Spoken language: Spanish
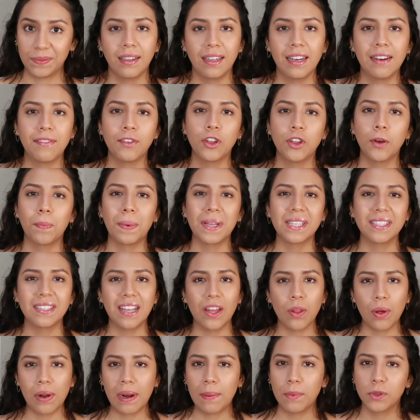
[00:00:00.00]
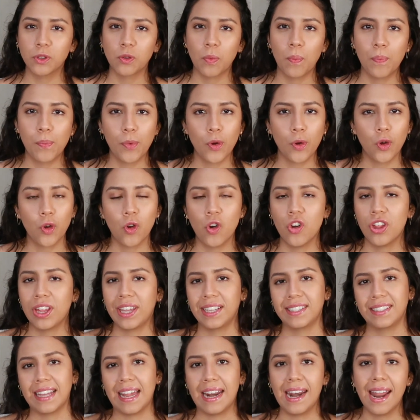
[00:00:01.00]
En el video pasado hablamos un poco
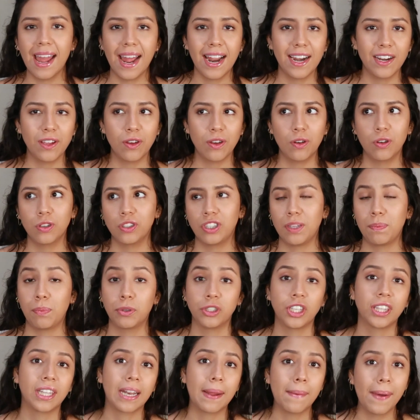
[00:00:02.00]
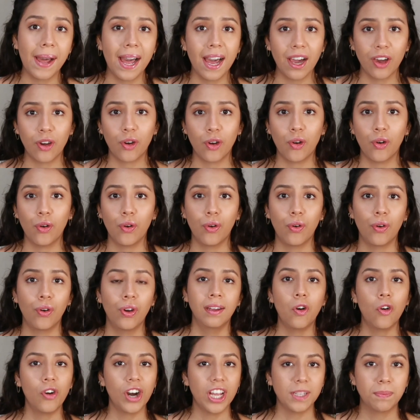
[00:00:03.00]
de salarios, tipos de trabajo,
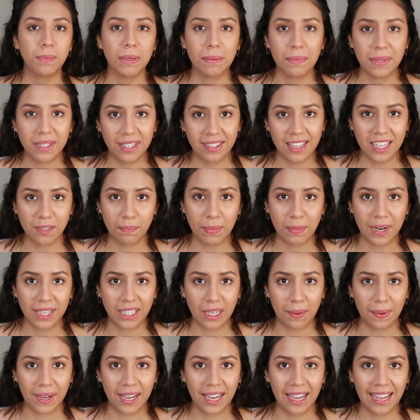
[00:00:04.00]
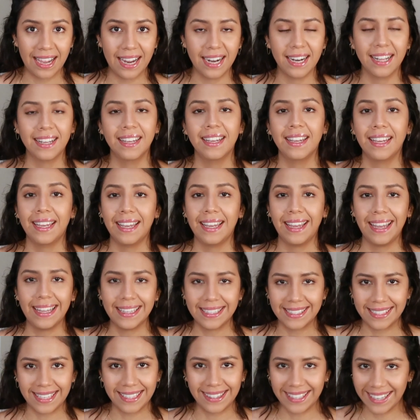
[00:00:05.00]
horas permitidas para trabajar
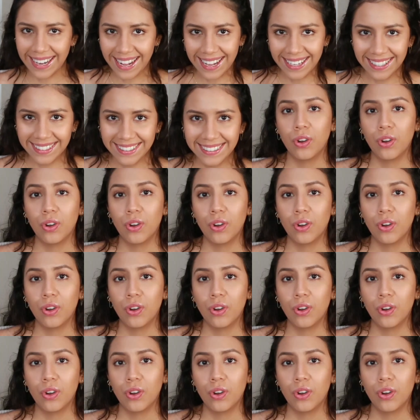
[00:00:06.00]
etcétera.